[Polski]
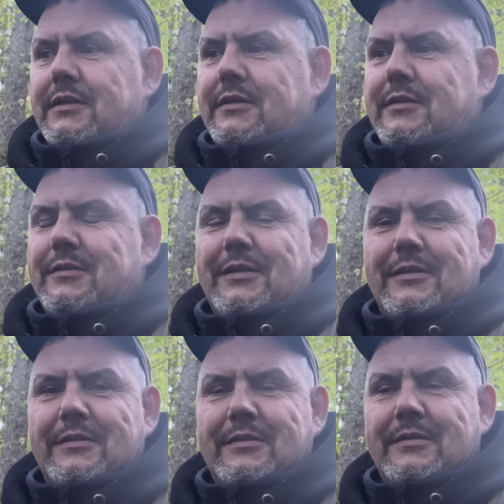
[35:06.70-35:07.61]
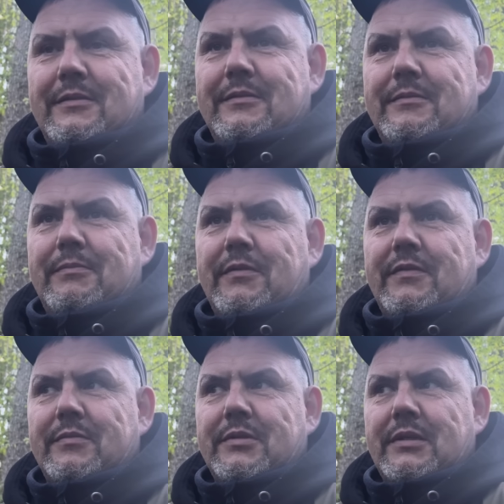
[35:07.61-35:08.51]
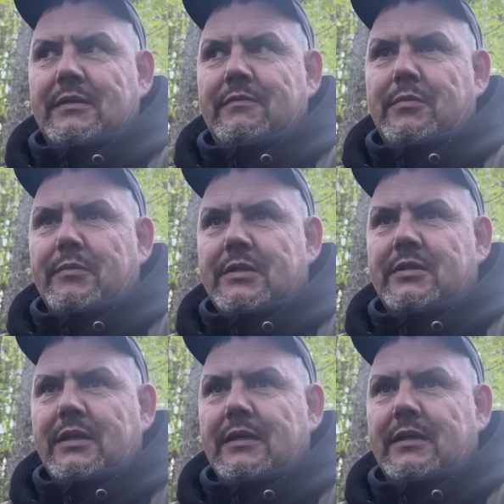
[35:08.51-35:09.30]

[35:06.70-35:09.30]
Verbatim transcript: i e, powiem Wam, że w momencie,